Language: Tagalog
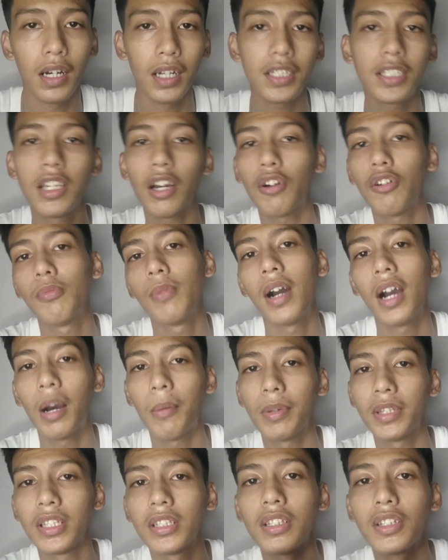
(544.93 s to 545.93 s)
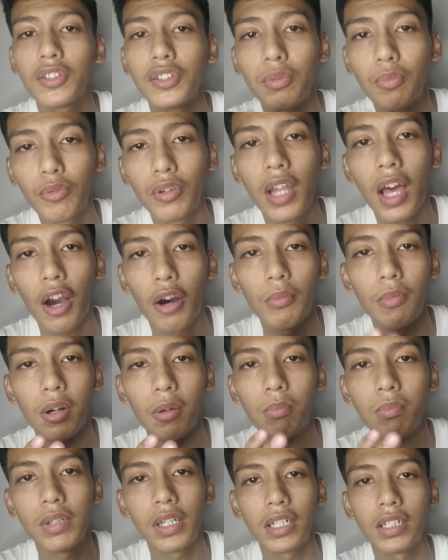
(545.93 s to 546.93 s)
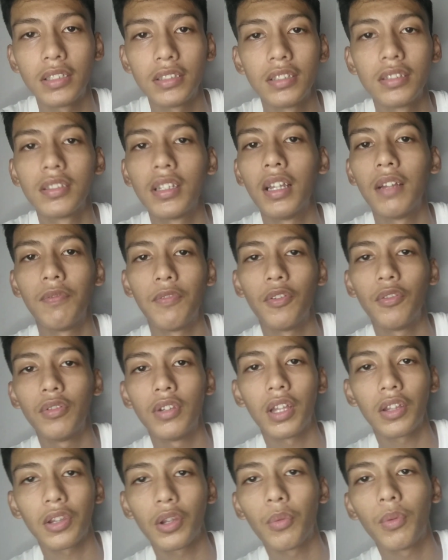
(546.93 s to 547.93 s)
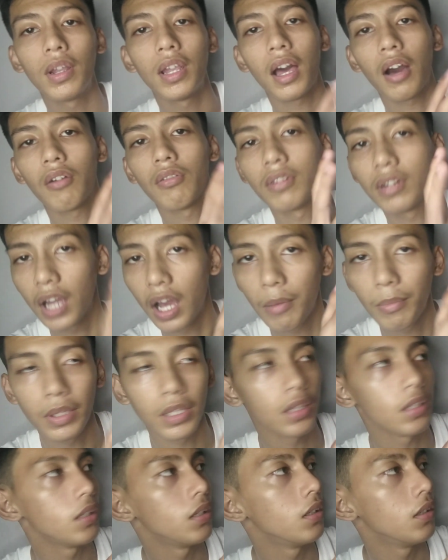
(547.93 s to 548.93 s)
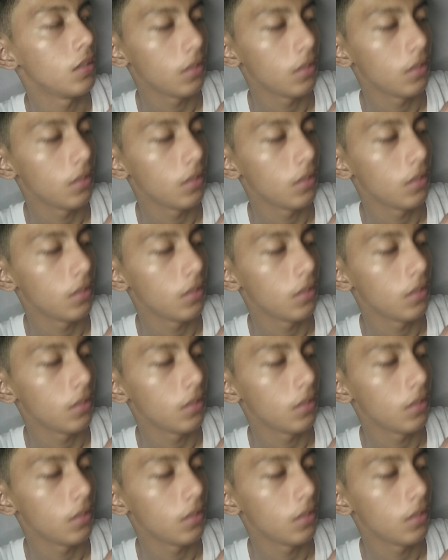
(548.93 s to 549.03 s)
Kasi ako mga kapatid, nagsimula ako mag-vlog sa cellphone lang na wala akong gamit.